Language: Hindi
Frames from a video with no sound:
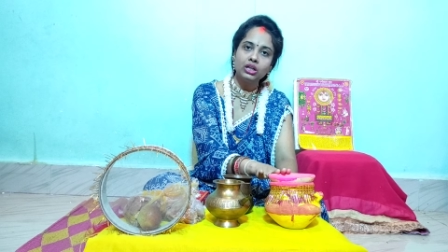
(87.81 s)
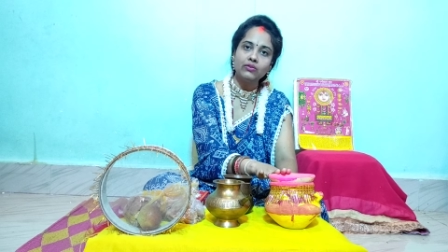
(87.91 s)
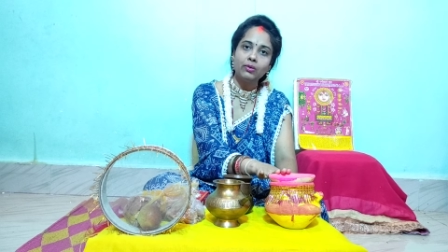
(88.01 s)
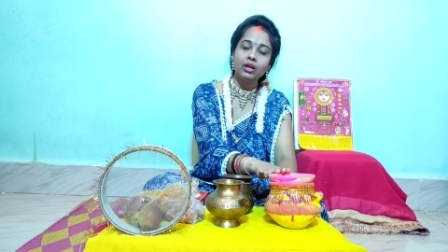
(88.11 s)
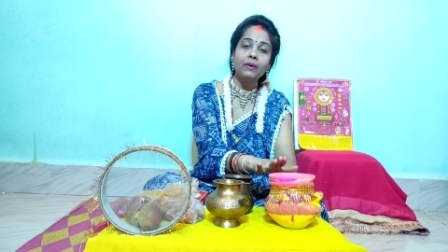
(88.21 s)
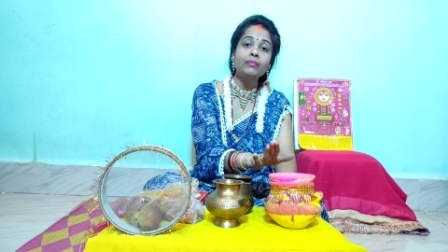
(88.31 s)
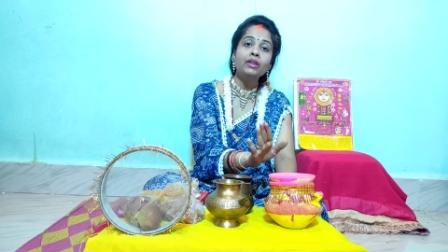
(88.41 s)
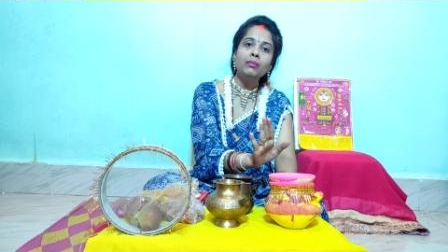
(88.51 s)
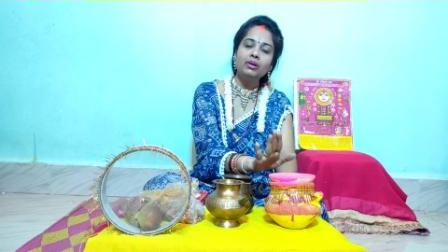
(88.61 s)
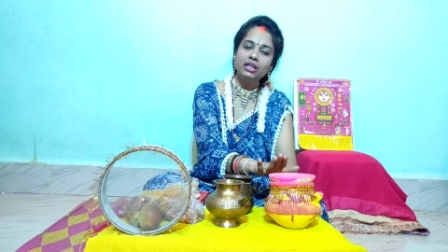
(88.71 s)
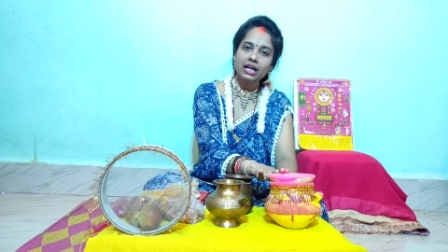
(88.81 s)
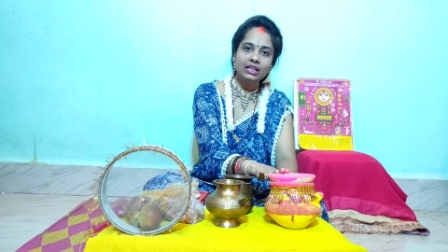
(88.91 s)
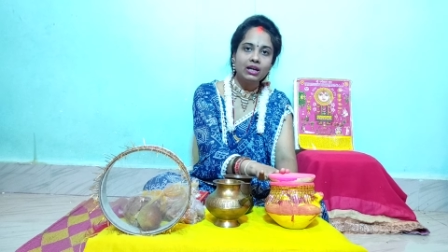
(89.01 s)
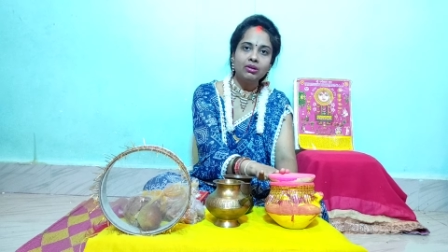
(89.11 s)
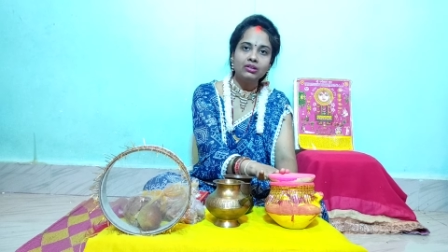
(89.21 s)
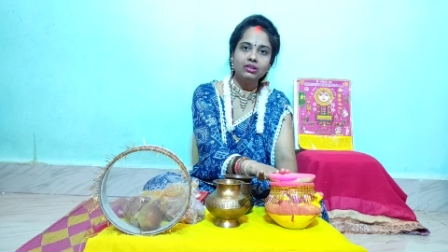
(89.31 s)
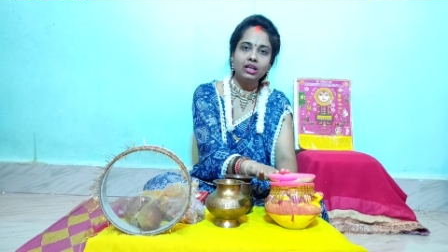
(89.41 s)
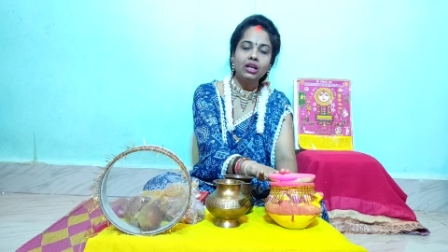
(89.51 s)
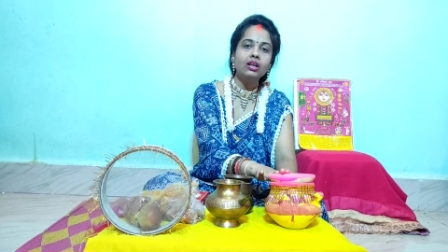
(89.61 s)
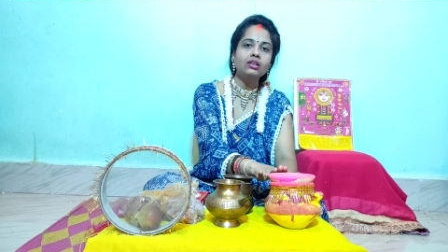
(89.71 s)
करवे में हम मिठाइयाँ भरते
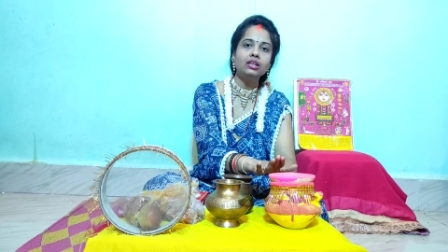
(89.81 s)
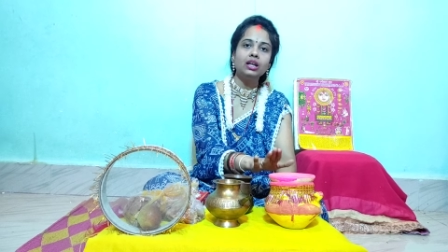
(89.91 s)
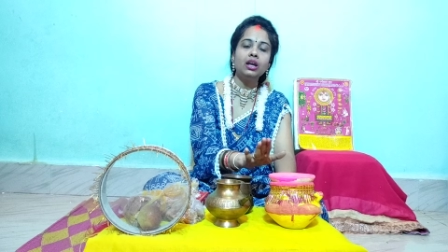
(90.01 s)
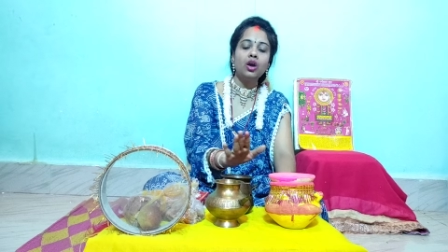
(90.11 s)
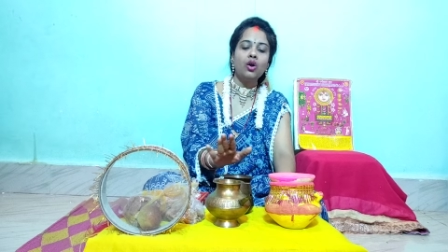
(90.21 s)
हैं ठीक है